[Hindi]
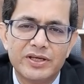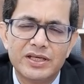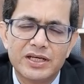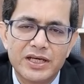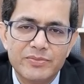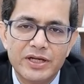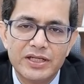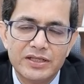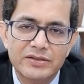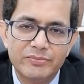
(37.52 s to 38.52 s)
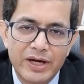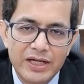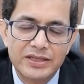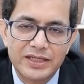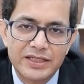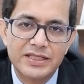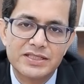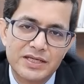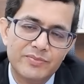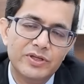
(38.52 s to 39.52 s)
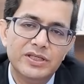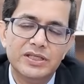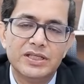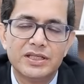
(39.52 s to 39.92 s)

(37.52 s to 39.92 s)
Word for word: पे या कई बारी बात करने से भी